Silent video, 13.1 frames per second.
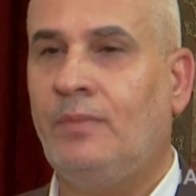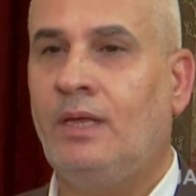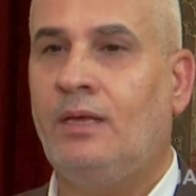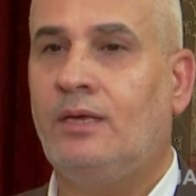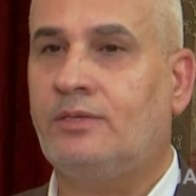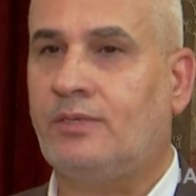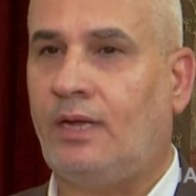
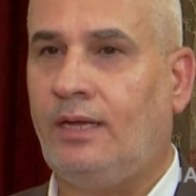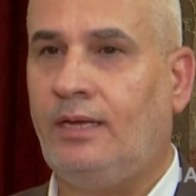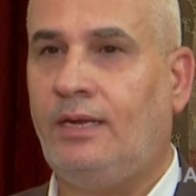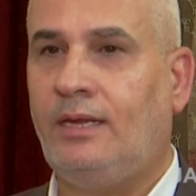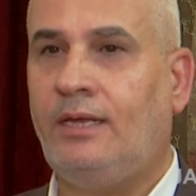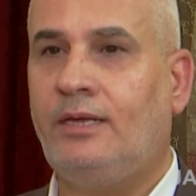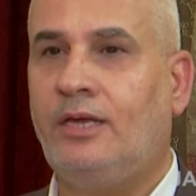ஐந்தாவது
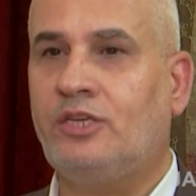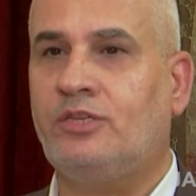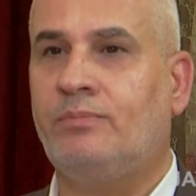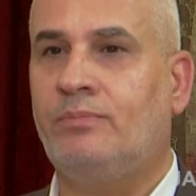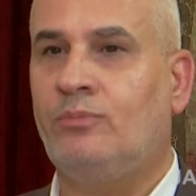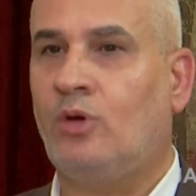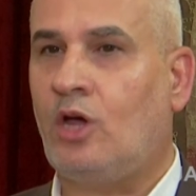முறையாக
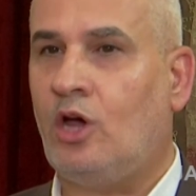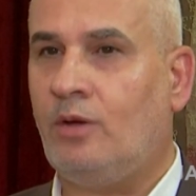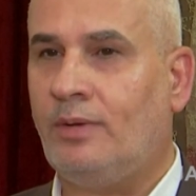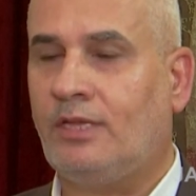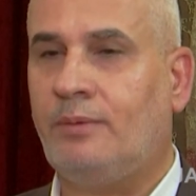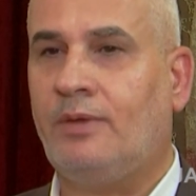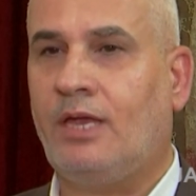பொது
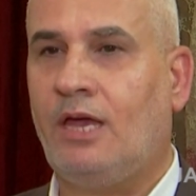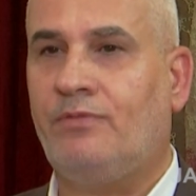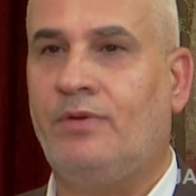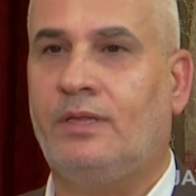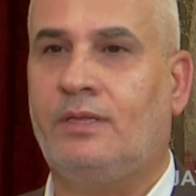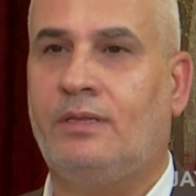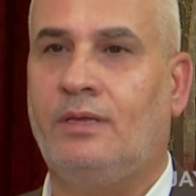தேர்தல்
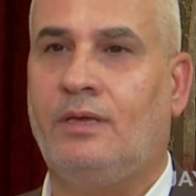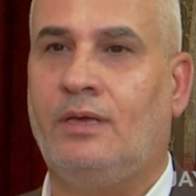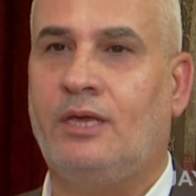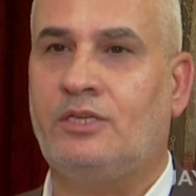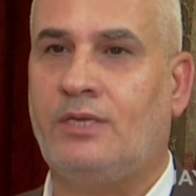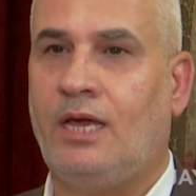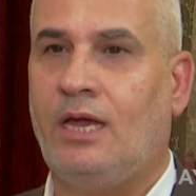நடத்தப்படும் சூழல்
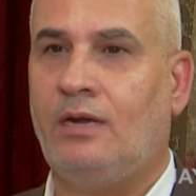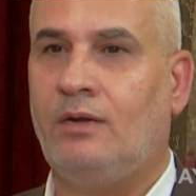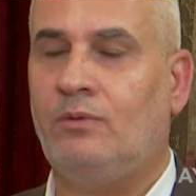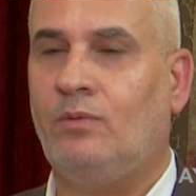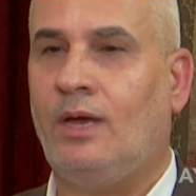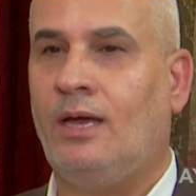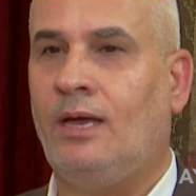ஏற்படும்